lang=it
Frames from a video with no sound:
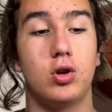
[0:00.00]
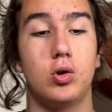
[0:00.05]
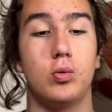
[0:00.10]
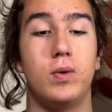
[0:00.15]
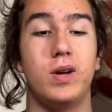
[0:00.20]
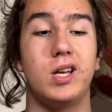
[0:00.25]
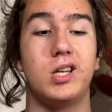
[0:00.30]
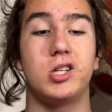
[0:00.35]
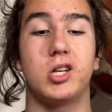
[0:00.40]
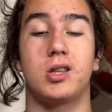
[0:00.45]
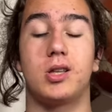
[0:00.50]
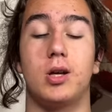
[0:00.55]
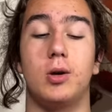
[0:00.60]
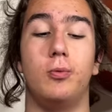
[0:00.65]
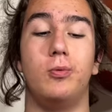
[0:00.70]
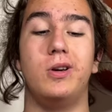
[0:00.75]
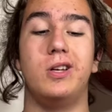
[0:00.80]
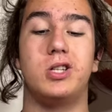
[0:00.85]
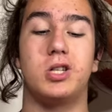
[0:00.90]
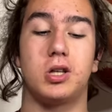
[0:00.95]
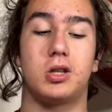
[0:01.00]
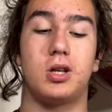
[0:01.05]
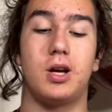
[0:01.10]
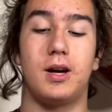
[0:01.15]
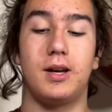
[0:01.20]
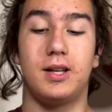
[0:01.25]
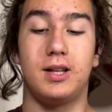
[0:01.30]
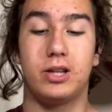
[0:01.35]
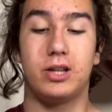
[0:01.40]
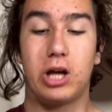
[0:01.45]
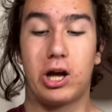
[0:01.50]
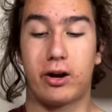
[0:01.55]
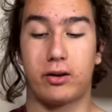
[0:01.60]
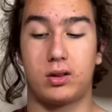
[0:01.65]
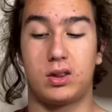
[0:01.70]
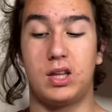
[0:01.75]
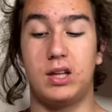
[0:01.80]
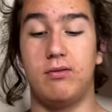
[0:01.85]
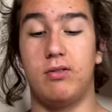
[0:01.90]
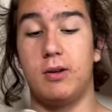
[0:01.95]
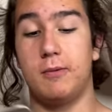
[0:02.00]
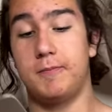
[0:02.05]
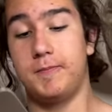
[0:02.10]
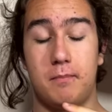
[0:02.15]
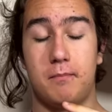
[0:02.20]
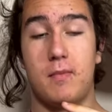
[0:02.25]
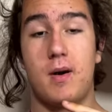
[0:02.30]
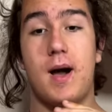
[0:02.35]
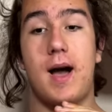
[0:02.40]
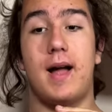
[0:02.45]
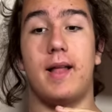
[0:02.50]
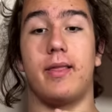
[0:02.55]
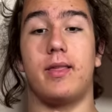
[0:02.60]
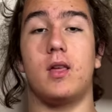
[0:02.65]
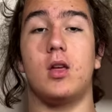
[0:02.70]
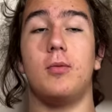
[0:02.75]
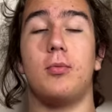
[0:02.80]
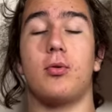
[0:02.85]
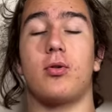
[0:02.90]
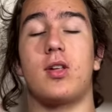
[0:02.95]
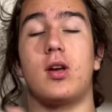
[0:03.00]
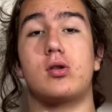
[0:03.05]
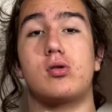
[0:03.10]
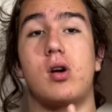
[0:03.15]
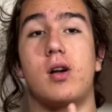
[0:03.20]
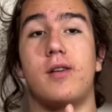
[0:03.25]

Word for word: di widget, i widget interattivi. Anzi, io posseggo